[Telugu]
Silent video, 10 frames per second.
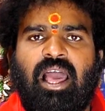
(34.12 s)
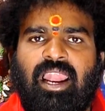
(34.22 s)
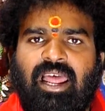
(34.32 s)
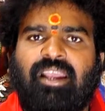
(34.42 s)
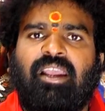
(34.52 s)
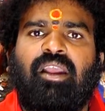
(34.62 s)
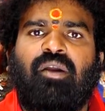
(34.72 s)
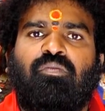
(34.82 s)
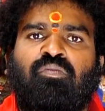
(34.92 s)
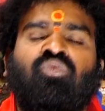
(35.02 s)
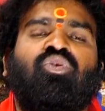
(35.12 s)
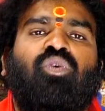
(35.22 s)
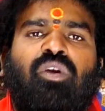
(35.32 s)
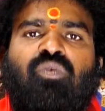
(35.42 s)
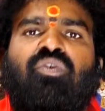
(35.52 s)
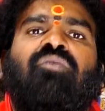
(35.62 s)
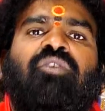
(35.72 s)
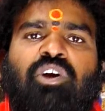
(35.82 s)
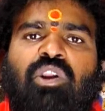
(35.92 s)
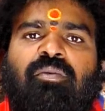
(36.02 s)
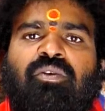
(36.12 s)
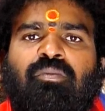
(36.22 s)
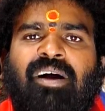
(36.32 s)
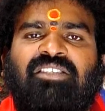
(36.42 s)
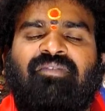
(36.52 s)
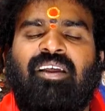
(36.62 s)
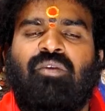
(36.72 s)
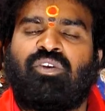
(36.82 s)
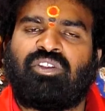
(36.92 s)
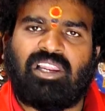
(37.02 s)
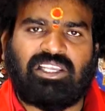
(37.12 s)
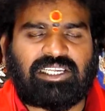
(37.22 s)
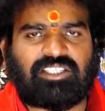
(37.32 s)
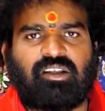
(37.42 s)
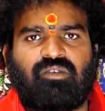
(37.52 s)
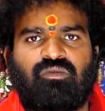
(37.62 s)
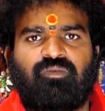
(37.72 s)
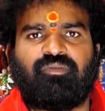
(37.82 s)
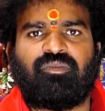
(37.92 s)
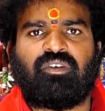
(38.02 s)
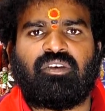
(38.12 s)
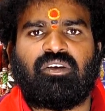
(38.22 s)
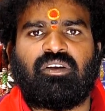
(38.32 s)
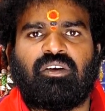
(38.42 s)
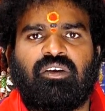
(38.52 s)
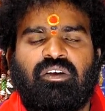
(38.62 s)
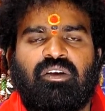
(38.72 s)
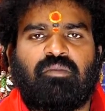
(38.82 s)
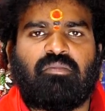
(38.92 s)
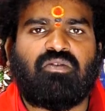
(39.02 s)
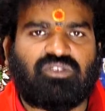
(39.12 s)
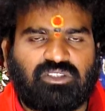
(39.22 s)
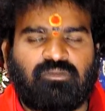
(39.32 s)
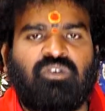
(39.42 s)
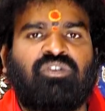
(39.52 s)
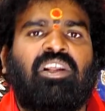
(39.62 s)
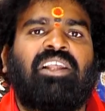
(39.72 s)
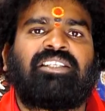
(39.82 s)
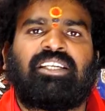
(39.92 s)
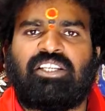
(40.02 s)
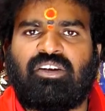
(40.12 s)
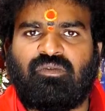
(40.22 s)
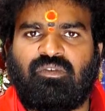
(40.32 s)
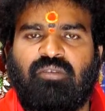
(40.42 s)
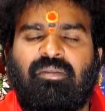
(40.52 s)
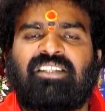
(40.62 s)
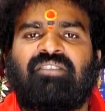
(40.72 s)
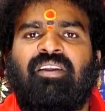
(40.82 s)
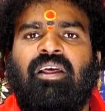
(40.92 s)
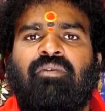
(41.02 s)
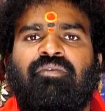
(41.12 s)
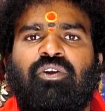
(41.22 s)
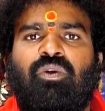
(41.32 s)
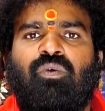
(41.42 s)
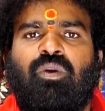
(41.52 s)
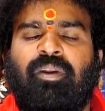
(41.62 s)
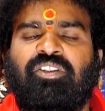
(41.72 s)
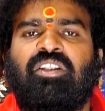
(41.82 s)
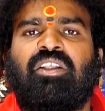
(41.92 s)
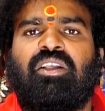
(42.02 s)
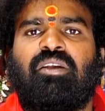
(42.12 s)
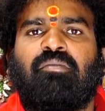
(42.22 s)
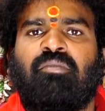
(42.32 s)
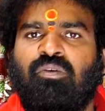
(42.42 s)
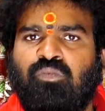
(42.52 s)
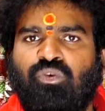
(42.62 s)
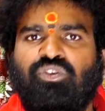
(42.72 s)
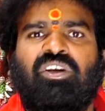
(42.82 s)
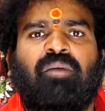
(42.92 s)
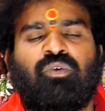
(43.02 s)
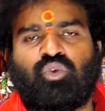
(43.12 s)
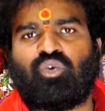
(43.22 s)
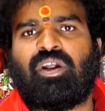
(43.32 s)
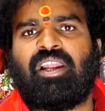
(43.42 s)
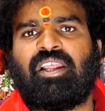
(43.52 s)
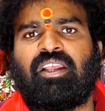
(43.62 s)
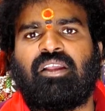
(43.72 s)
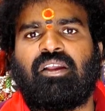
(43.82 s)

అలాగే ముందు కూడా కొన్ని వీడియోలు మీకు మాస ఫలాలు కూడా తెలియజేస్తాను మేము మేము తెలియజేసేటటువంటి మాస ఫలాలు వీడియోలు కూడా ప్రతిదీ మీకు పూర్తిగా మీరు చూడాలి